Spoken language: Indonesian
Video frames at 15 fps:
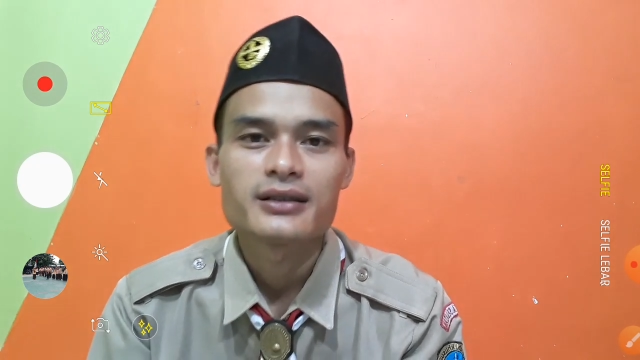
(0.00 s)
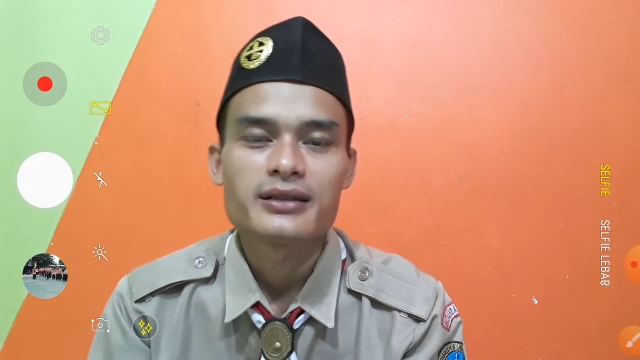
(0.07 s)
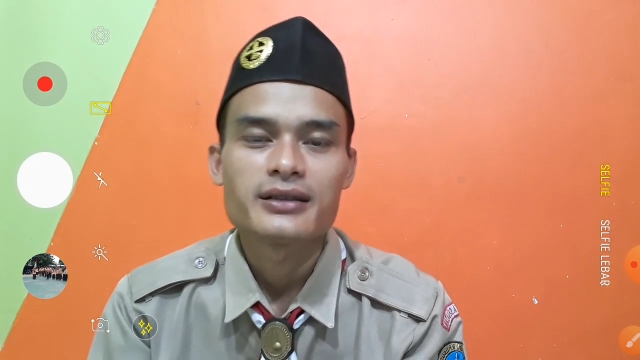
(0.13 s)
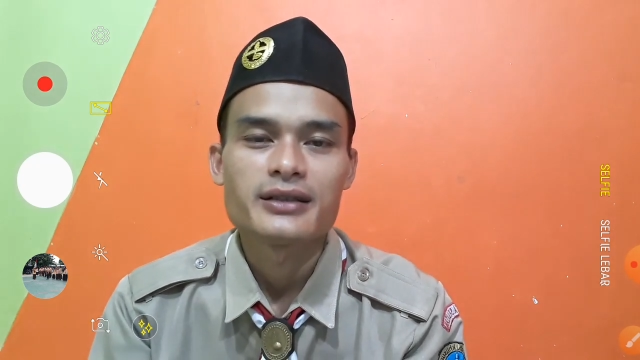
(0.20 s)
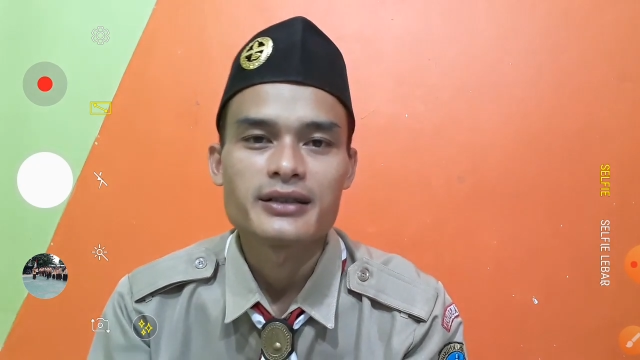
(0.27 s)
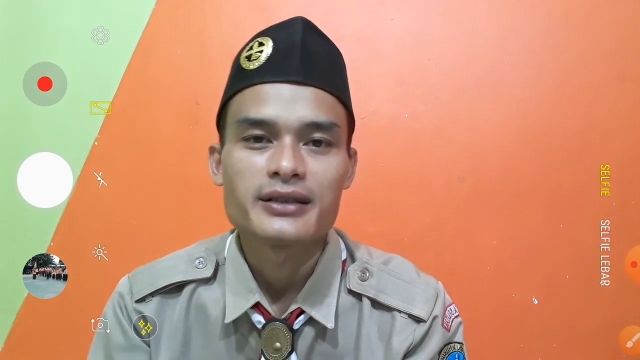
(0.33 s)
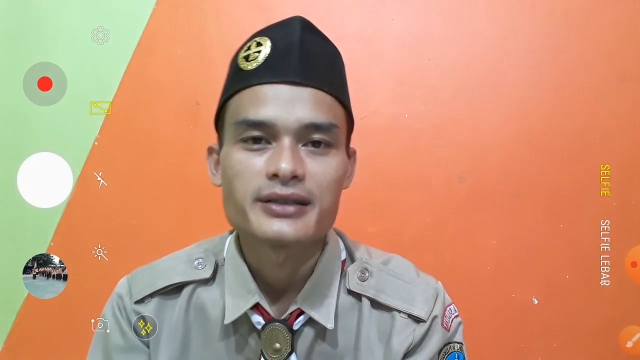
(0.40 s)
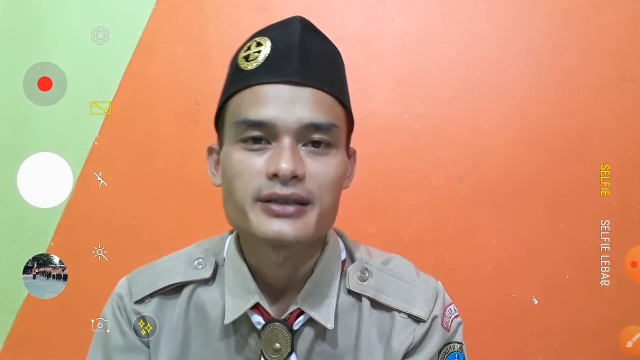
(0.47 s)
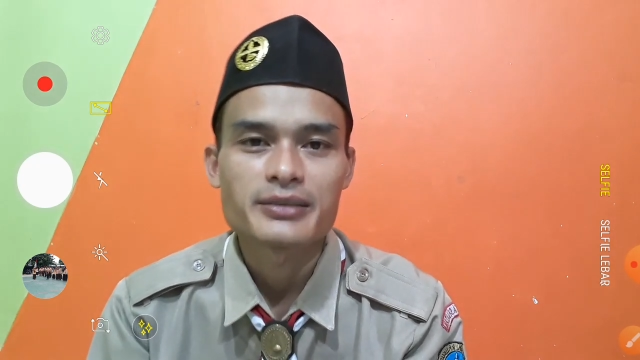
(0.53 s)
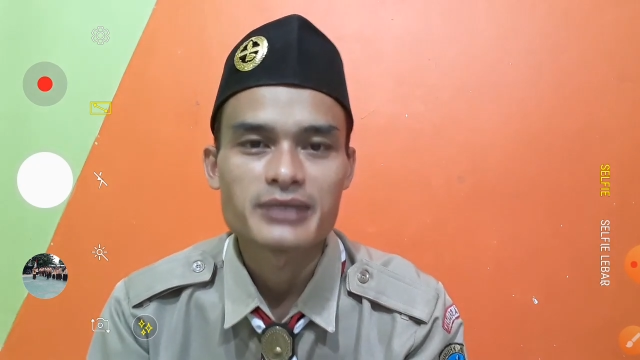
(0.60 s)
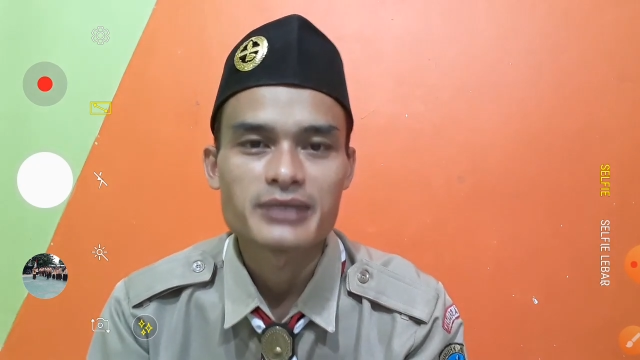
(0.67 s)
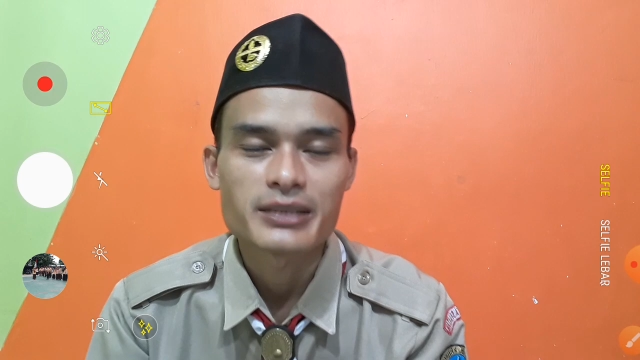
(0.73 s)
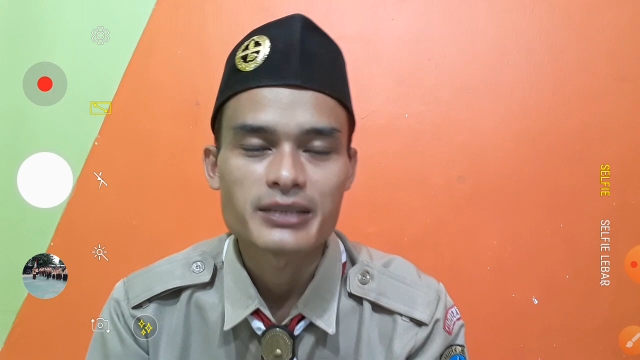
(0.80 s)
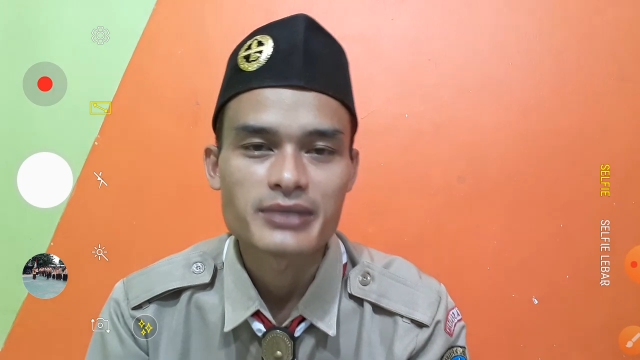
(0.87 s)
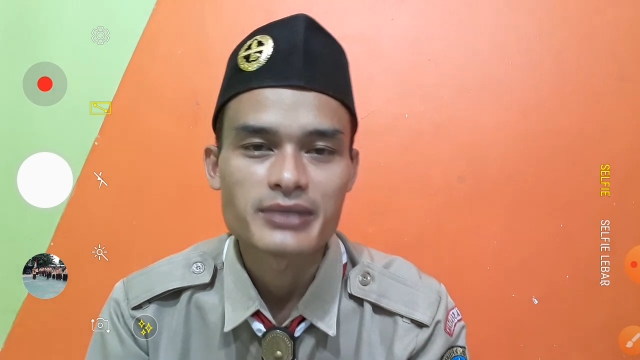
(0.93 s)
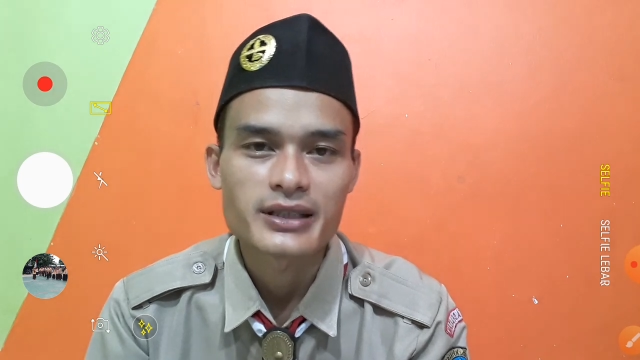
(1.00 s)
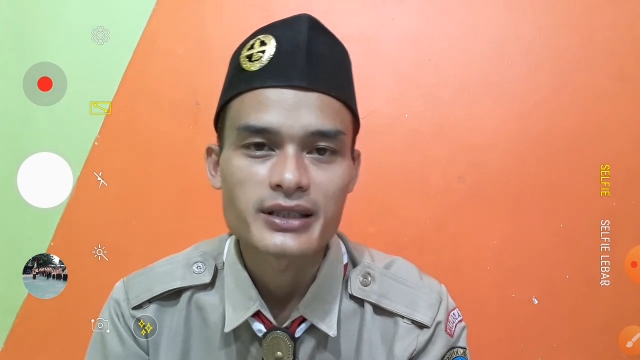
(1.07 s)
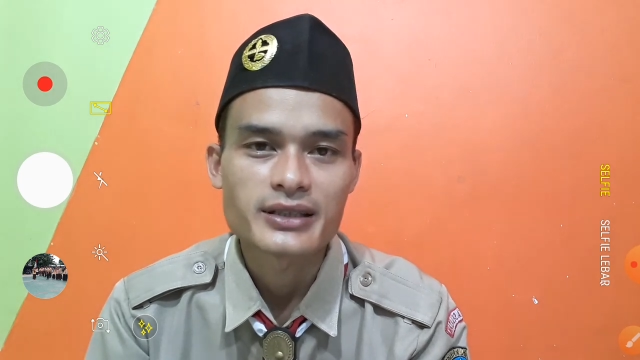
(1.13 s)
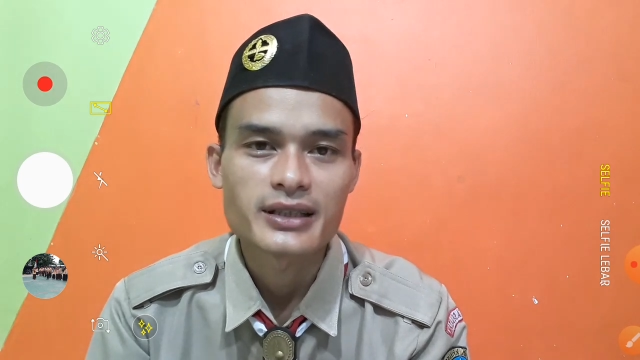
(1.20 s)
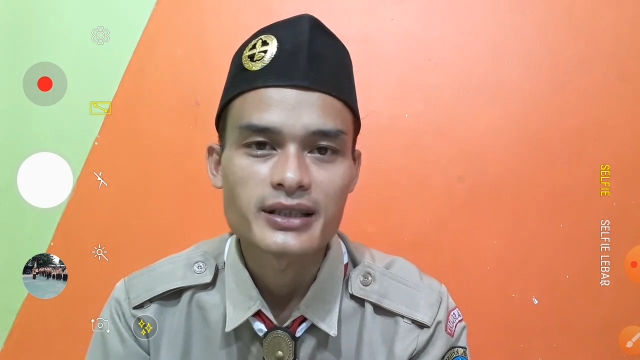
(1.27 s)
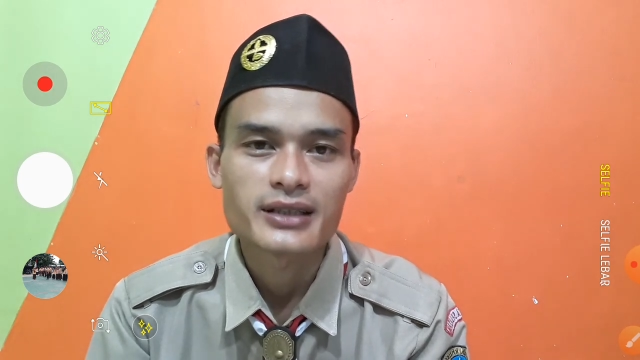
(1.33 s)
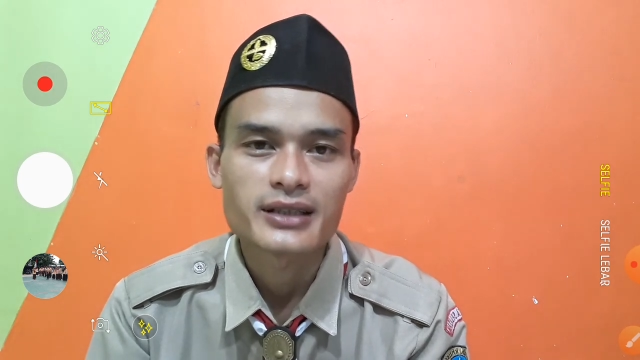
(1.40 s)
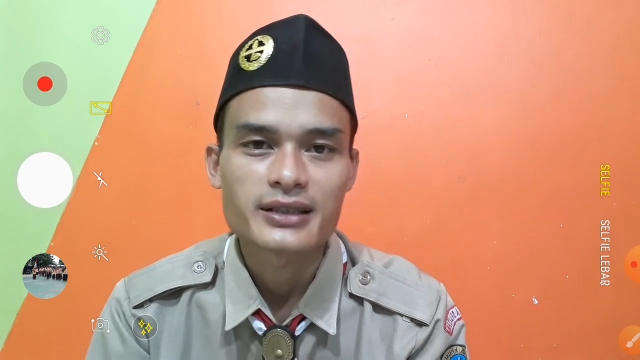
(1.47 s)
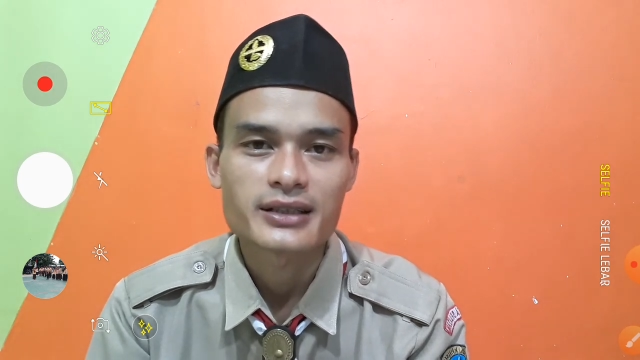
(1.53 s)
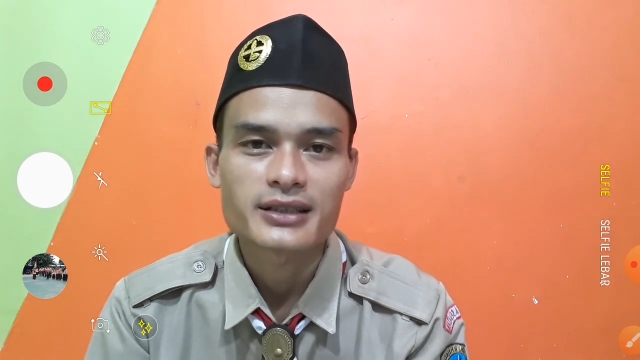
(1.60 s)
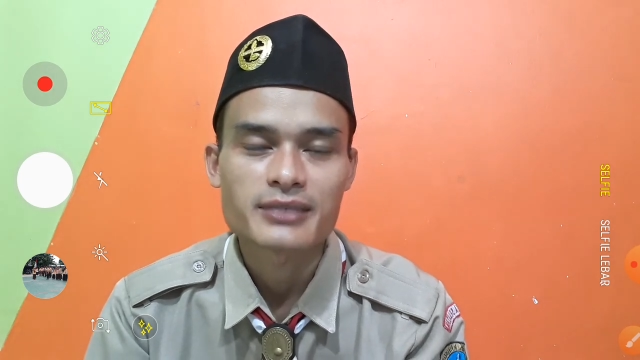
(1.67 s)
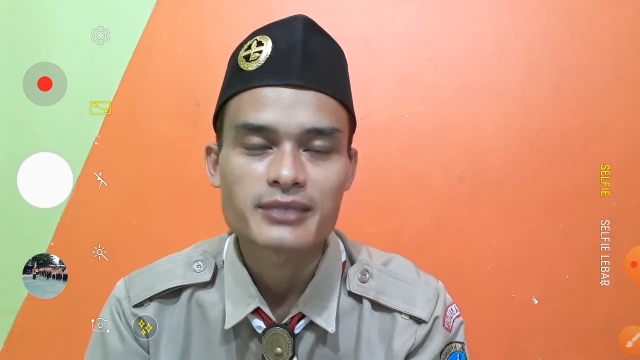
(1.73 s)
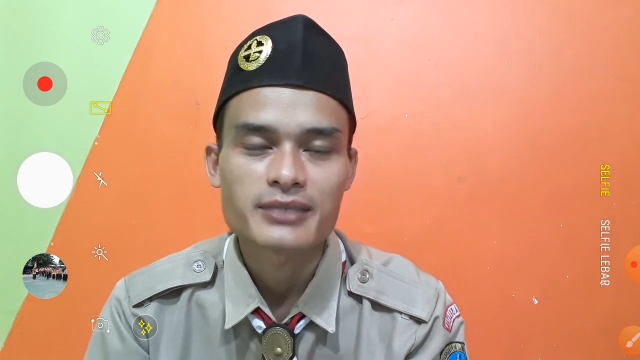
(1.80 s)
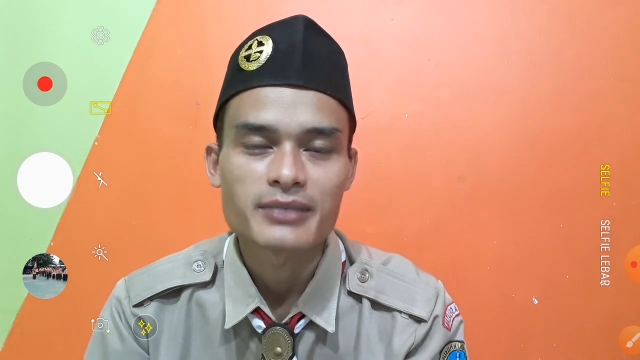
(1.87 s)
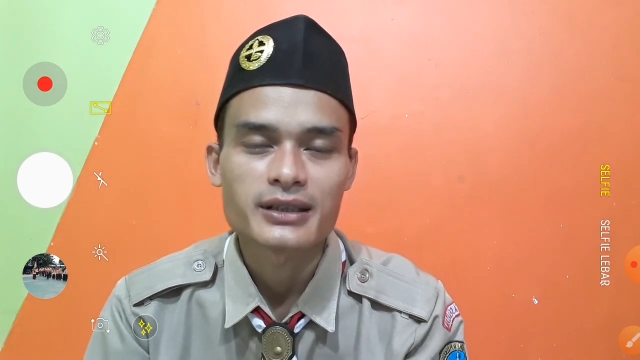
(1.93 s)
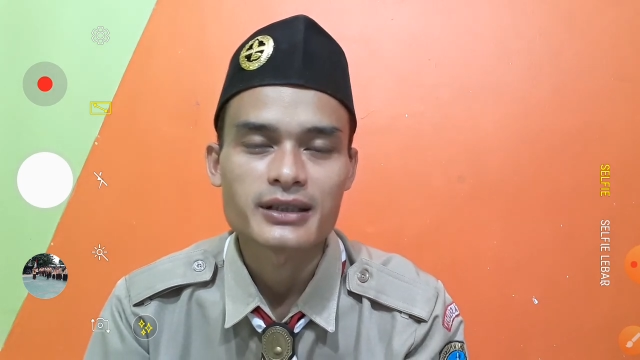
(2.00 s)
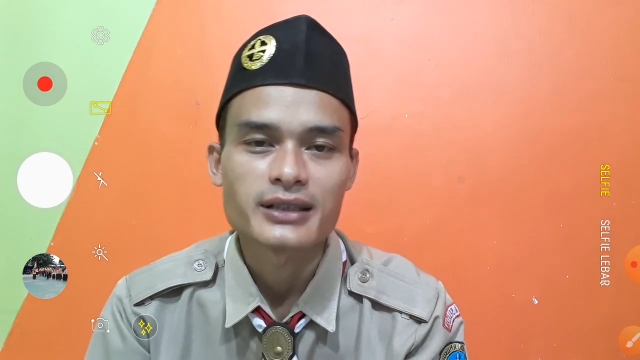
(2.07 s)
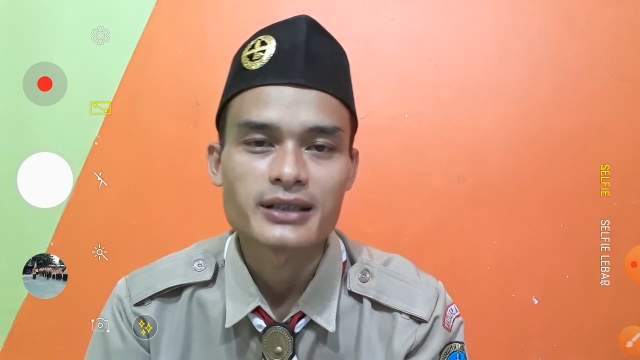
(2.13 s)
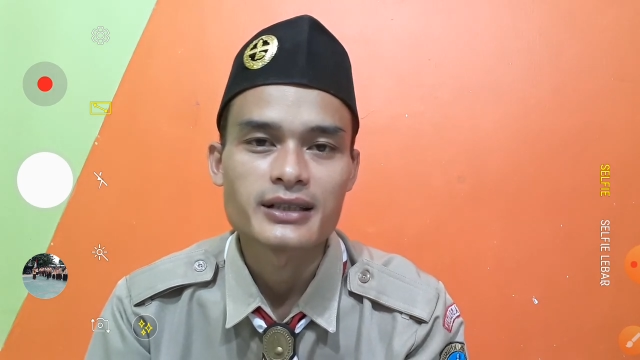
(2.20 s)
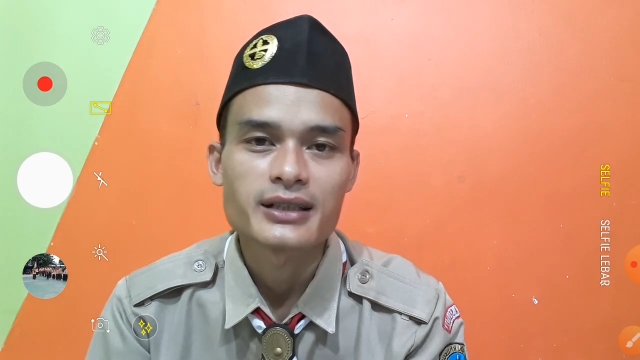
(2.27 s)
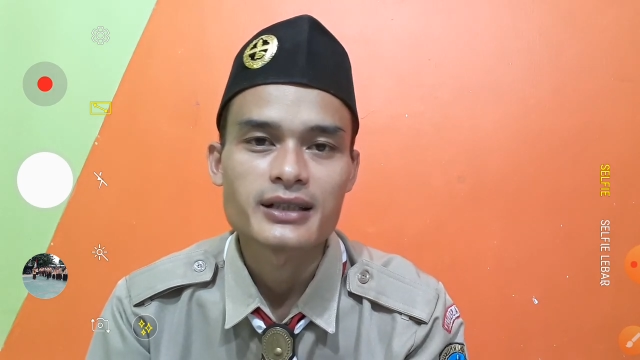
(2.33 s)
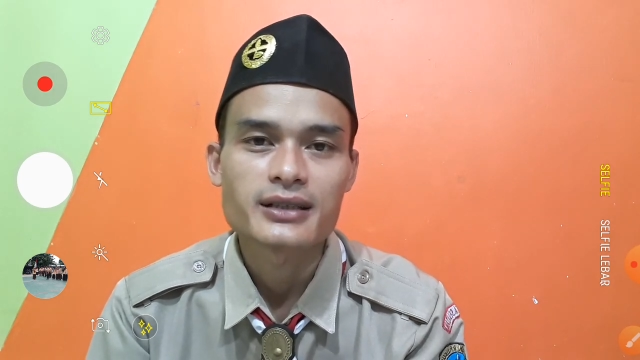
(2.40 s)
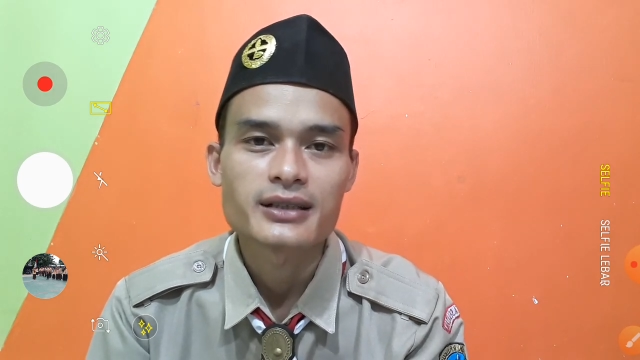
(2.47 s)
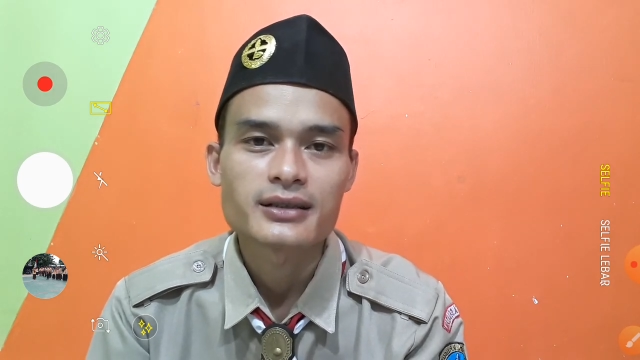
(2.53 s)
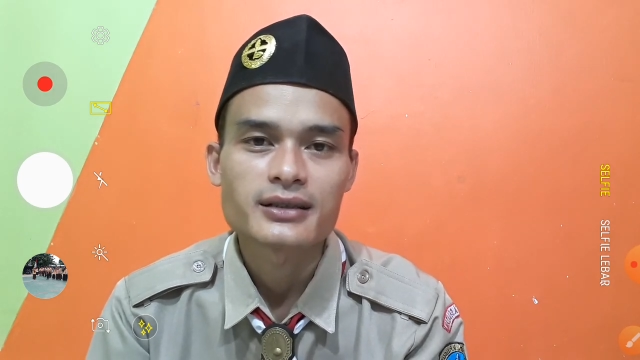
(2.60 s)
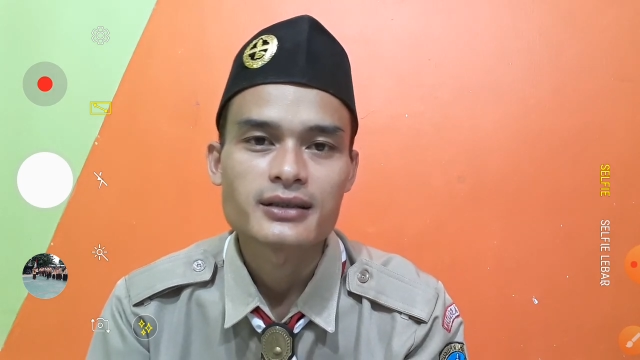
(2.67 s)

yang sebesar-besarnya atas kesempatannya.